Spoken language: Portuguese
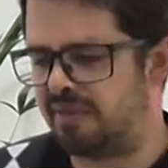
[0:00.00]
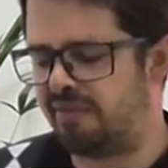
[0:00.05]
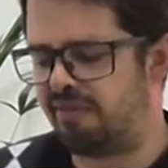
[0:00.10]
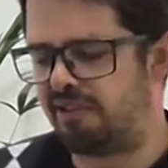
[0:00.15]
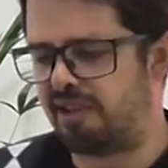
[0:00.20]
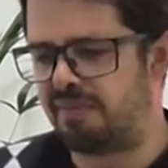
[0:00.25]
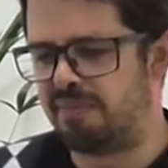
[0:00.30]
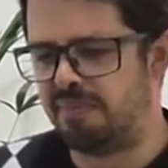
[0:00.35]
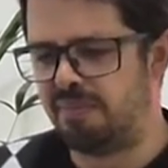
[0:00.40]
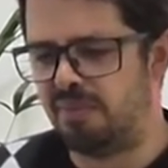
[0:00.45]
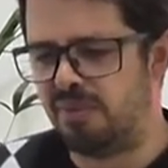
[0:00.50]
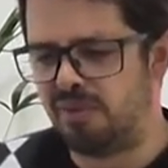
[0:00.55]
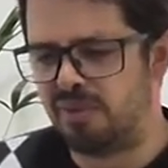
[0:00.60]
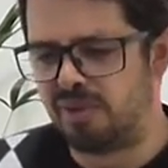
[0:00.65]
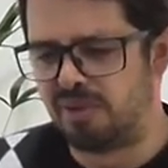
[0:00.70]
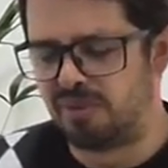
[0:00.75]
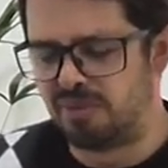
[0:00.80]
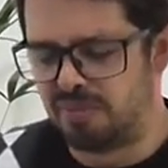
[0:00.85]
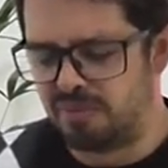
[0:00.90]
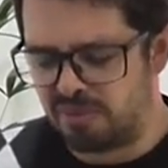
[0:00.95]
fica
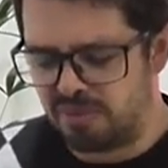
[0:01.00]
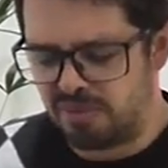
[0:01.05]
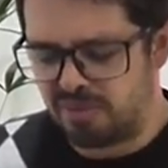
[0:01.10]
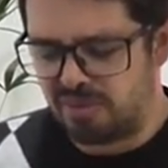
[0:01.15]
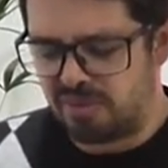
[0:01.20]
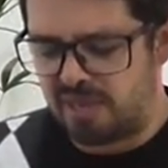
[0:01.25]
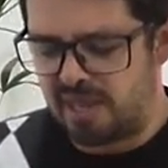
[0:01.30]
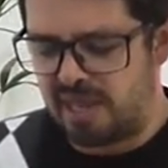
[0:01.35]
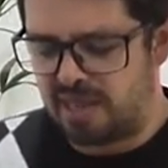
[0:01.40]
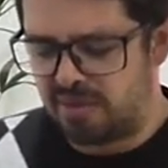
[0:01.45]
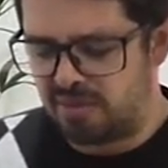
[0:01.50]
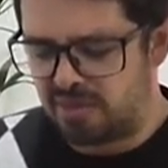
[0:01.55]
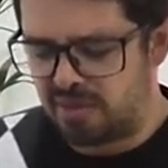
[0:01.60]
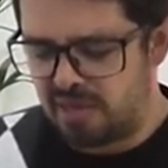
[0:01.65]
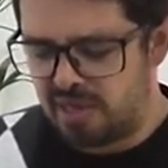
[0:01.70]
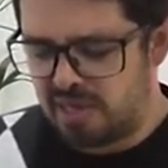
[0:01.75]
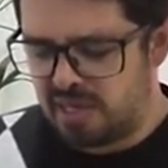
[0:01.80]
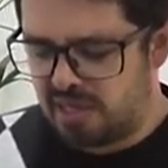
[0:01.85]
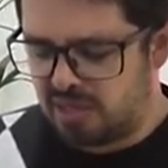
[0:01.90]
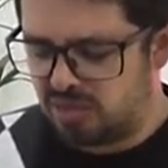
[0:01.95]
muito, muito lento.
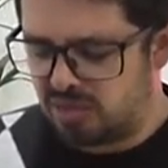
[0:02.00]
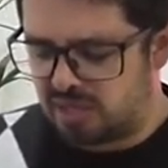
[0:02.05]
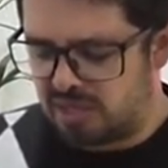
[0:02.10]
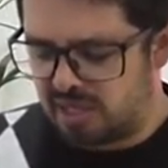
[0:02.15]
Se